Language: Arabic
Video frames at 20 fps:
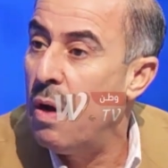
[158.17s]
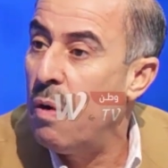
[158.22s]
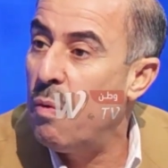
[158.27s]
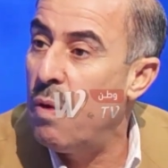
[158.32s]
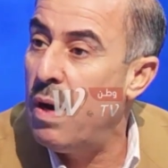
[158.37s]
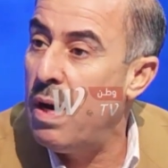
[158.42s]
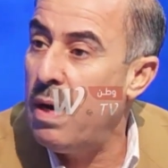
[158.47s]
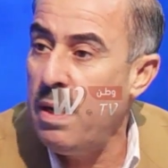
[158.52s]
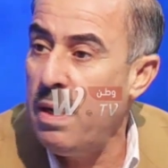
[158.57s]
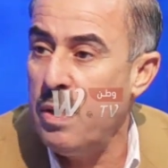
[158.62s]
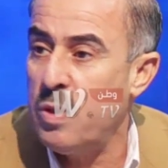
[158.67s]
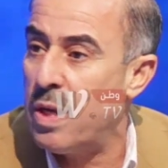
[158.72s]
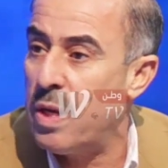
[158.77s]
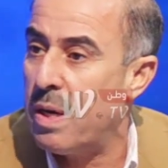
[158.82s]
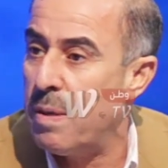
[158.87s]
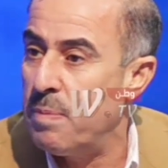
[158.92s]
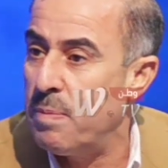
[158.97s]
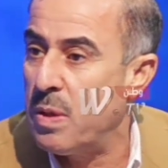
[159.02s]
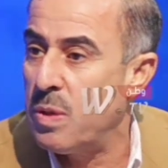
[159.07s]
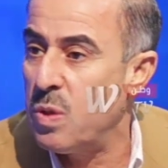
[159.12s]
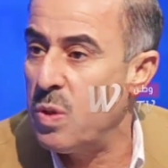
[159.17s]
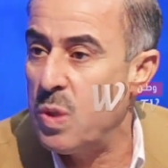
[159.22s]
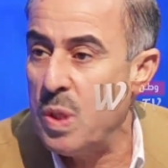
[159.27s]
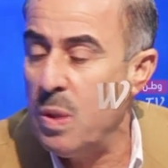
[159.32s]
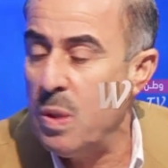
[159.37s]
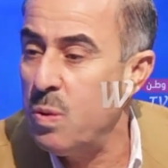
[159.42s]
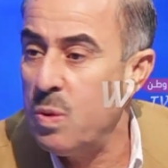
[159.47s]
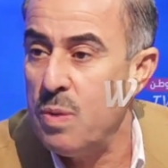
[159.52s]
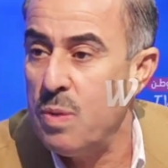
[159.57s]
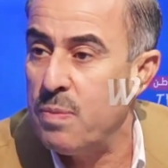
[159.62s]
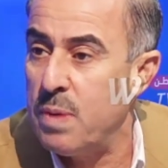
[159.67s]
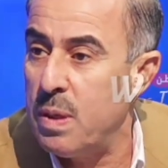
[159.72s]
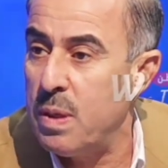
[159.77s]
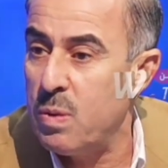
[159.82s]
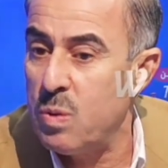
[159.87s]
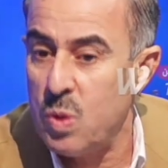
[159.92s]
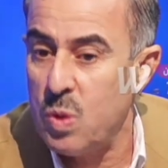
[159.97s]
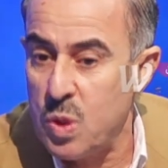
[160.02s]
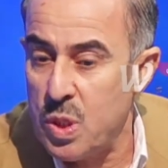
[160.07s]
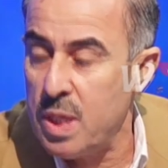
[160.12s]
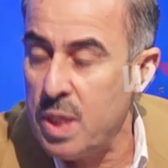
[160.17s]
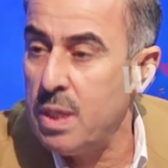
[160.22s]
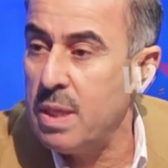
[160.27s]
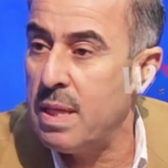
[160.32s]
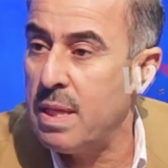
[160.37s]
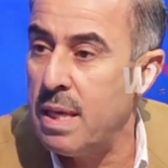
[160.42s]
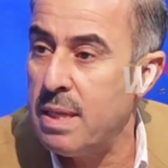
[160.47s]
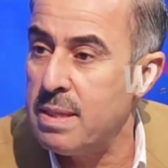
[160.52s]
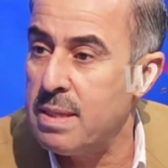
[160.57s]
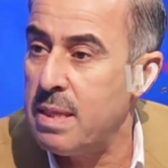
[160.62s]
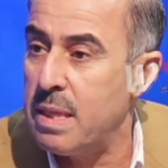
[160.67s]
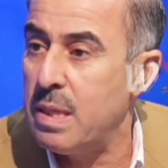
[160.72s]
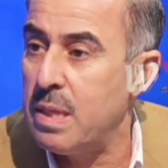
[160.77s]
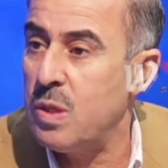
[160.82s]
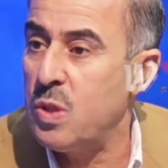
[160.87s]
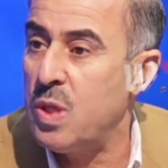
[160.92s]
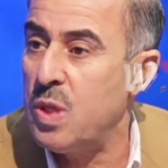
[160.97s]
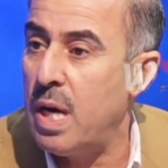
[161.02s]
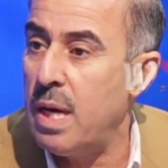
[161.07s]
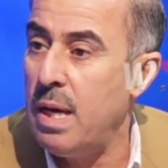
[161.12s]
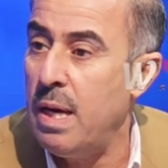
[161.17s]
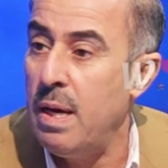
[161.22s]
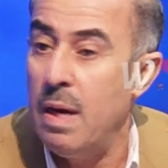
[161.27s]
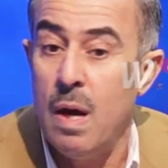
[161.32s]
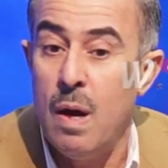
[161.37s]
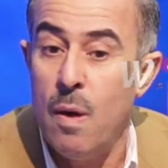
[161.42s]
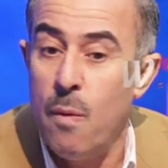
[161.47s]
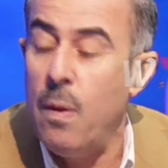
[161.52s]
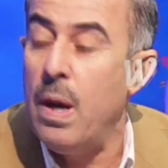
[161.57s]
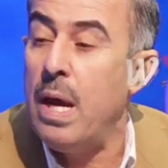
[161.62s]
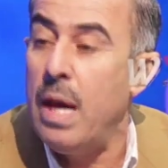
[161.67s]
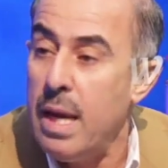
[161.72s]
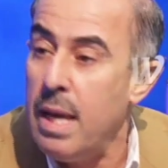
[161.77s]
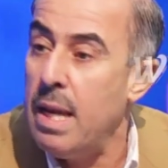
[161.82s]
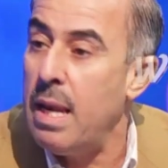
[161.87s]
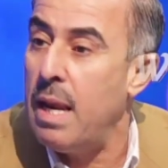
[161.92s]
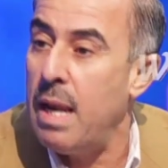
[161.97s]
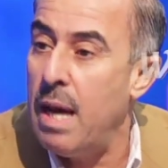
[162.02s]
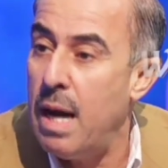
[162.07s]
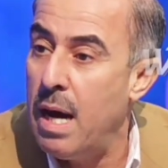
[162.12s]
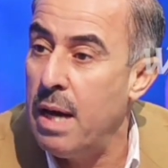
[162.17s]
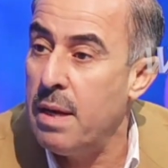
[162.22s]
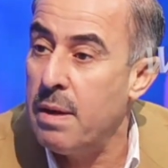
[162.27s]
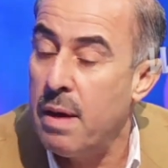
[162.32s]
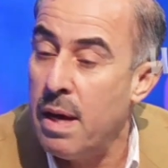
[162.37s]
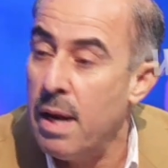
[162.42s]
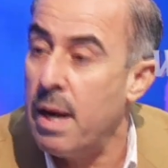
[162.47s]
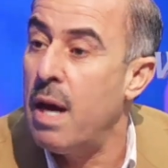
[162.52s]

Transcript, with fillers: واحنا جربنا تشرين وشفنا ان تشرين اذا نزلت الشارع والى الان